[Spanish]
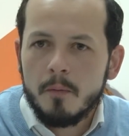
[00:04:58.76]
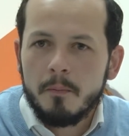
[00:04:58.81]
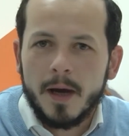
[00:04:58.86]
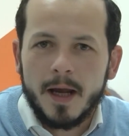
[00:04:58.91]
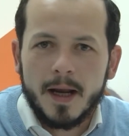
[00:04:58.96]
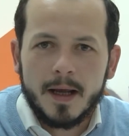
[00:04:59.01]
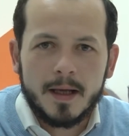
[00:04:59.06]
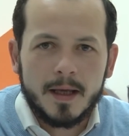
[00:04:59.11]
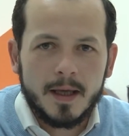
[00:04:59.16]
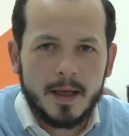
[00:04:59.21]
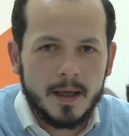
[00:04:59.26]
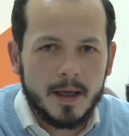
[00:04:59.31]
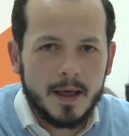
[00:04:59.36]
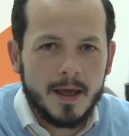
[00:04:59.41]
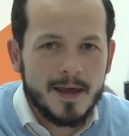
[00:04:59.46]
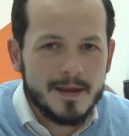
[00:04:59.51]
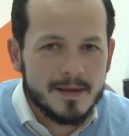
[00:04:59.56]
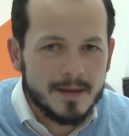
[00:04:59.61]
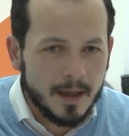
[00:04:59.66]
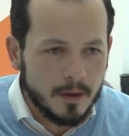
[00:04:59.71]
para que
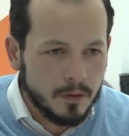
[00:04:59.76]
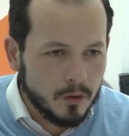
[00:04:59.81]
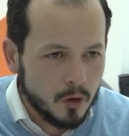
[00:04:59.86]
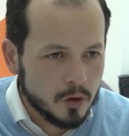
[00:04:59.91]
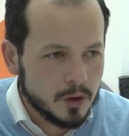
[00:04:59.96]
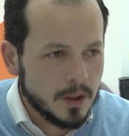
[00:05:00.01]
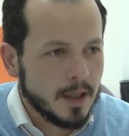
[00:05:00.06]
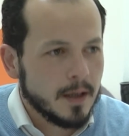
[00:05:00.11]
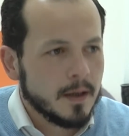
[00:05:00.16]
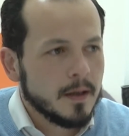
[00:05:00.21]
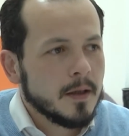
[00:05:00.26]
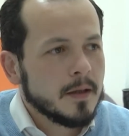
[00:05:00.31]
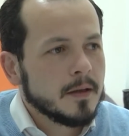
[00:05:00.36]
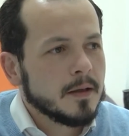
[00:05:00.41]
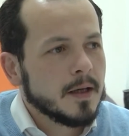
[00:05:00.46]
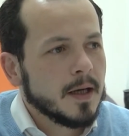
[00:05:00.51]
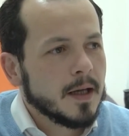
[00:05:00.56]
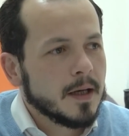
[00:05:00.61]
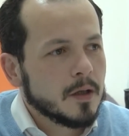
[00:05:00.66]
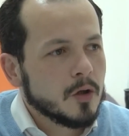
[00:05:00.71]
esta zona
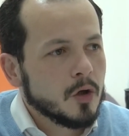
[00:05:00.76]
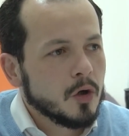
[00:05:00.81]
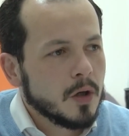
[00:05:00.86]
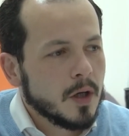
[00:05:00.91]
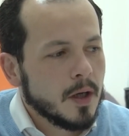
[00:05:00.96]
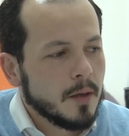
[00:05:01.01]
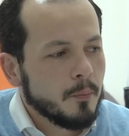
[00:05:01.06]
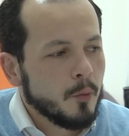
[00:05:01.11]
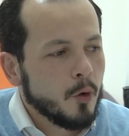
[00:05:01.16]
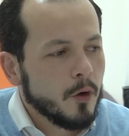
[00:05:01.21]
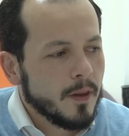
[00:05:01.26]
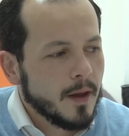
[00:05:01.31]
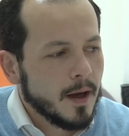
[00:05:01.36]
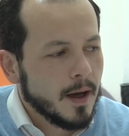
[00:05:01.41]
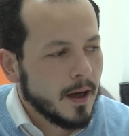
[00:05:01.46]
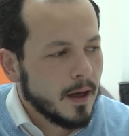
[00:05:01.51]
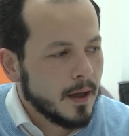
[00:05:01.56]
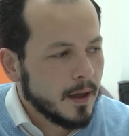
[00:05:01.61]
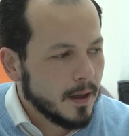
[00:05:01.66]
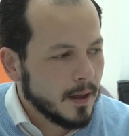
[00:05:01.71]
de La Rioja pueda,